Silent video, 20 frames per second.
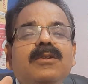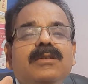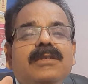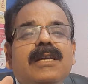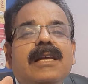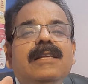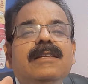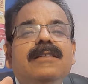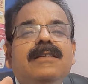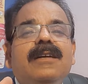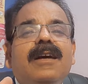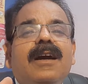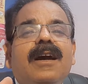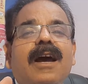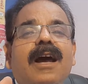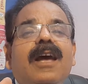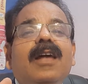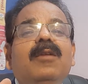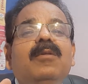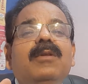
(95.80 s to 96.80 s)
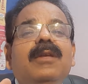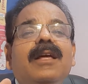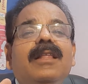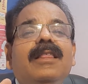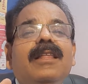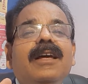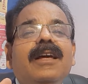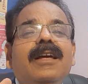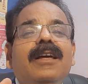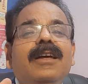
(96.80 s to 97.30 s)
सेल्स का घायल हो
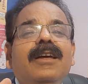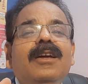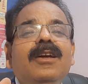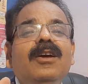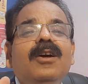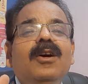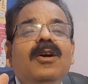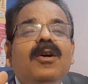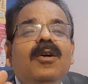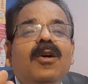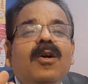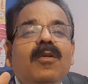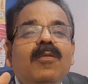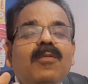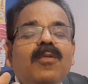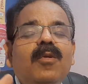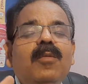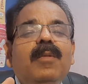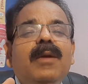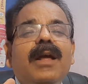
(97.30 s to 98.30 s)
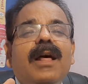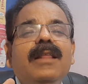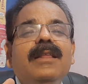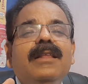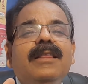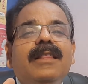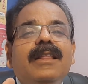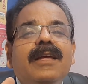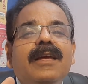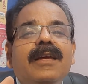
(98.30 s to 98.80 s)
जाता है और वो बना
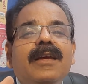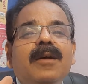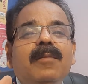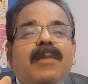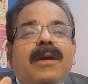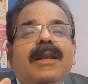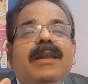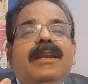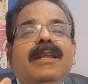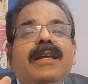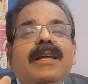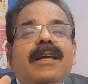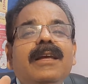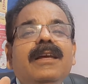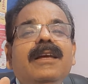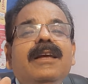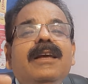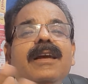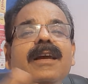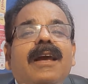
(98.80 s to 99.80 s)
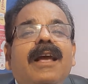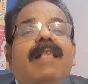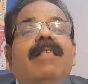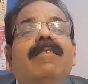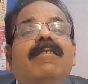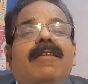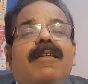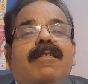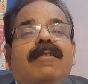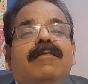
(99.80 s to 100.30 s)
देते हैं हमारे लिए
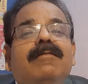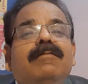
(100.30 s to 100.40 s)
कैंसर